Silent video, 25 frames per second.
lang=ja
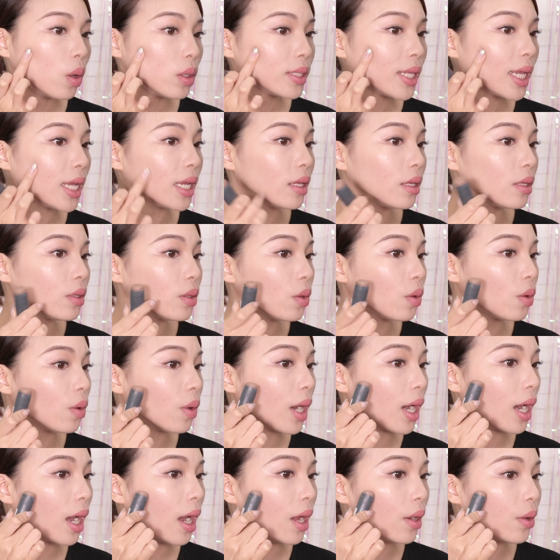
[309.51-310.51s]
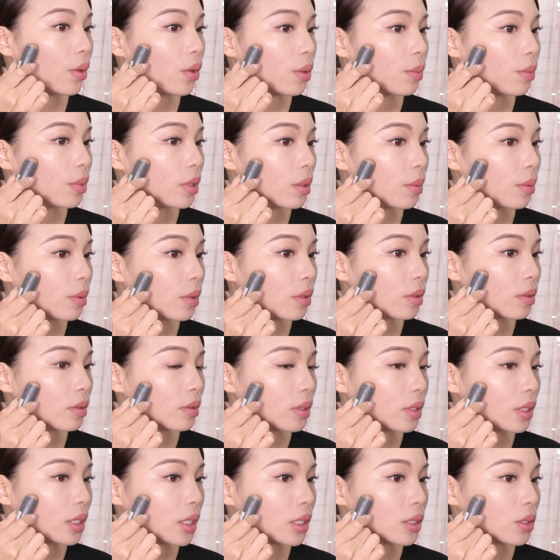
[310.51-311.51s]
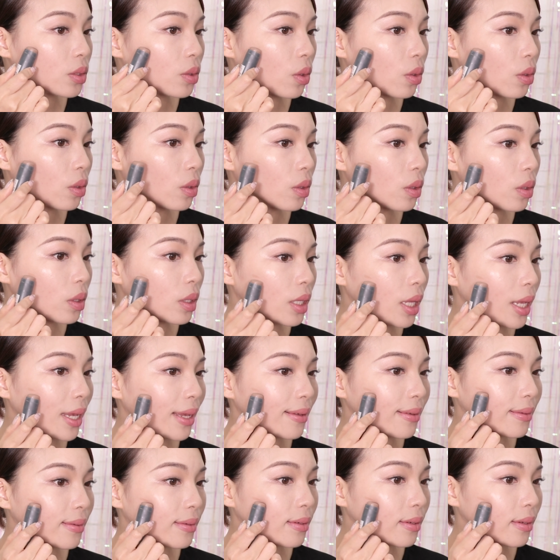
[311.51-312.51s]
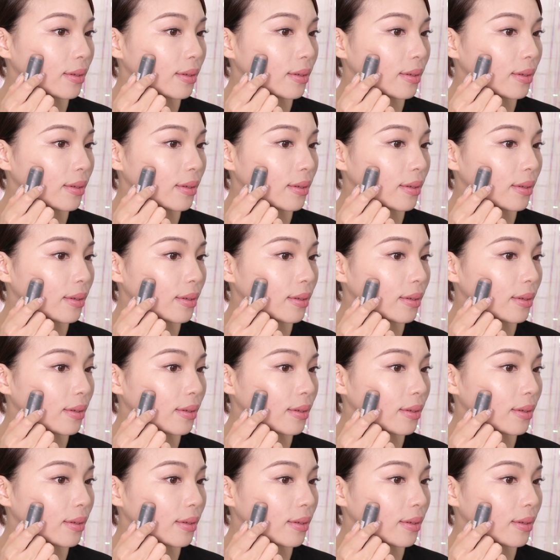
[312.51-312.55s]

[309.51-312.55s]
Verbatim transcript: 骨のある部分に沿って